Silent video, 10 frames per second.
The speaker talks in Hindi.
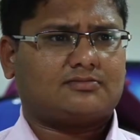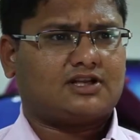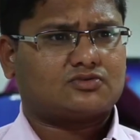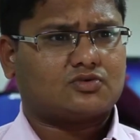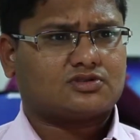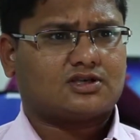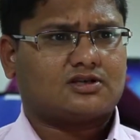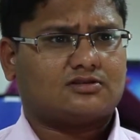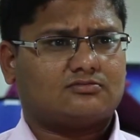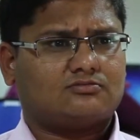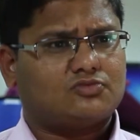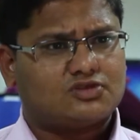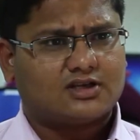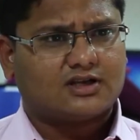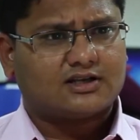मैंने सोचा मुझे
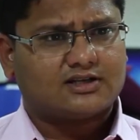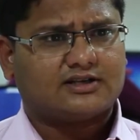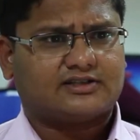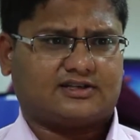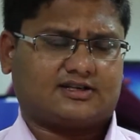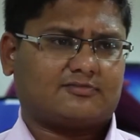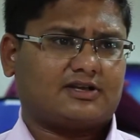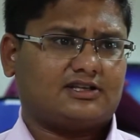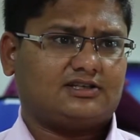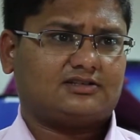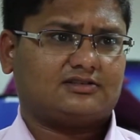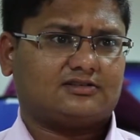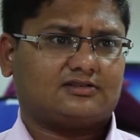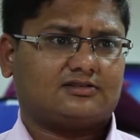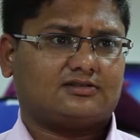लगा कि लड़की कर पाएगी
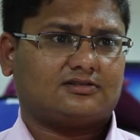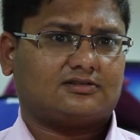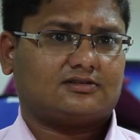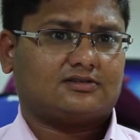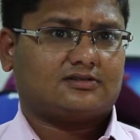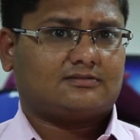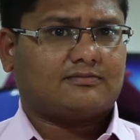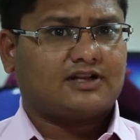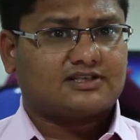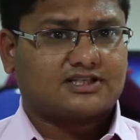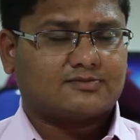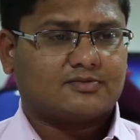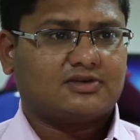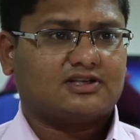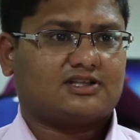मैंने इसकी
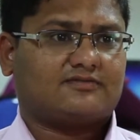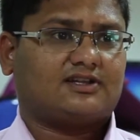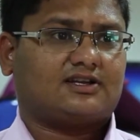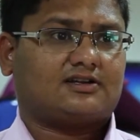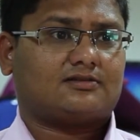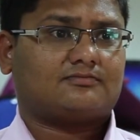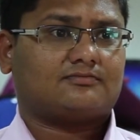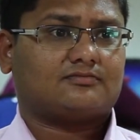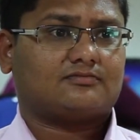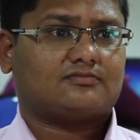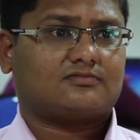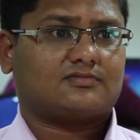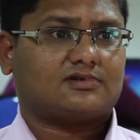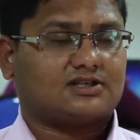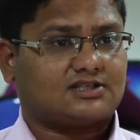मम्मी की तरफ देखा
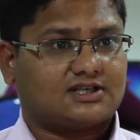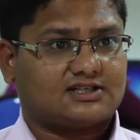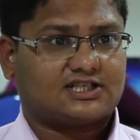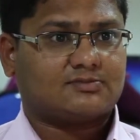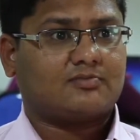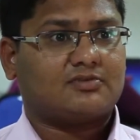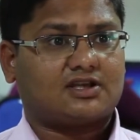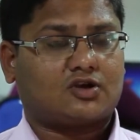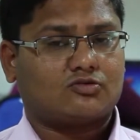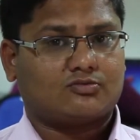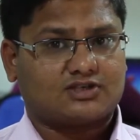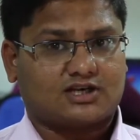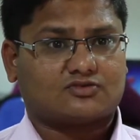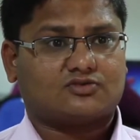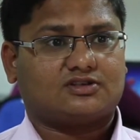अचानक इसकी मम्मी की आँखों में मुझे
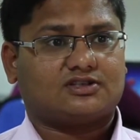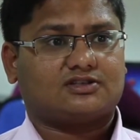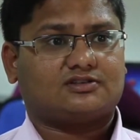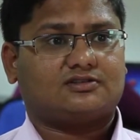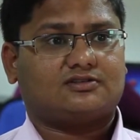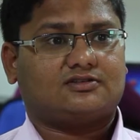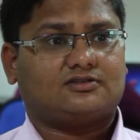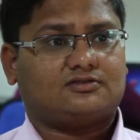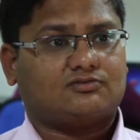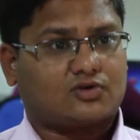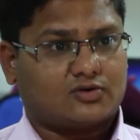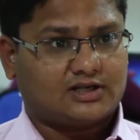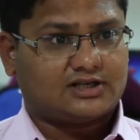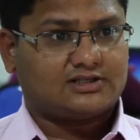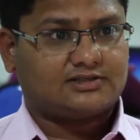आंसू दिखे वो रोने
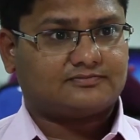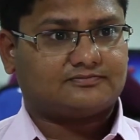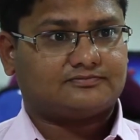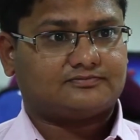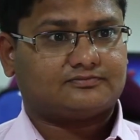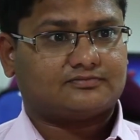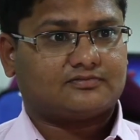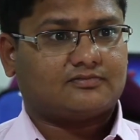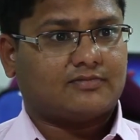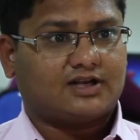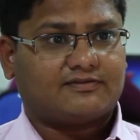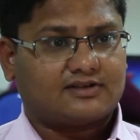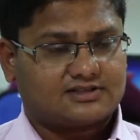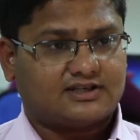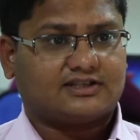लगी मैंने फिर
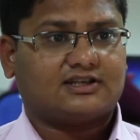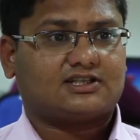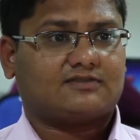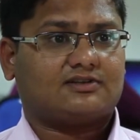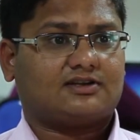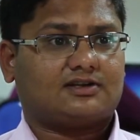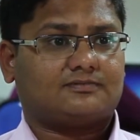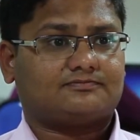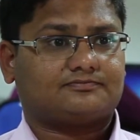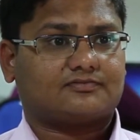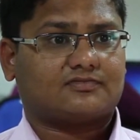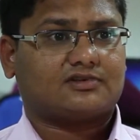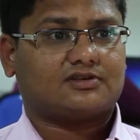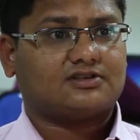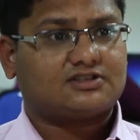इस लड़की की तरफ देखा
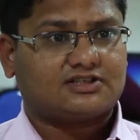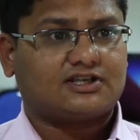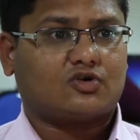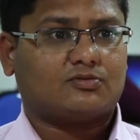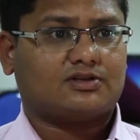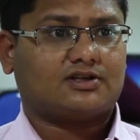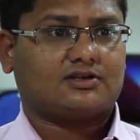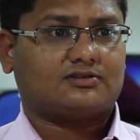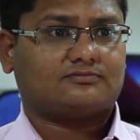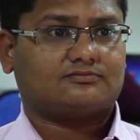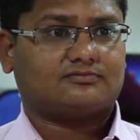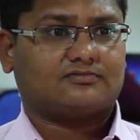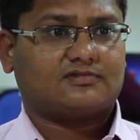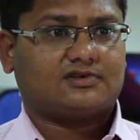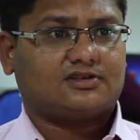इसकी आंखों में देखा
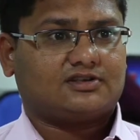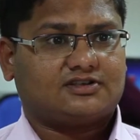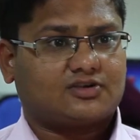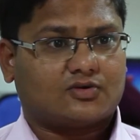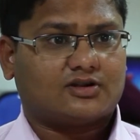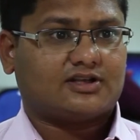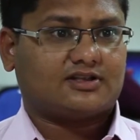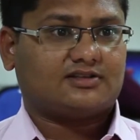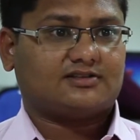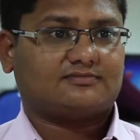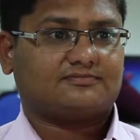ये रो नहीं रही थी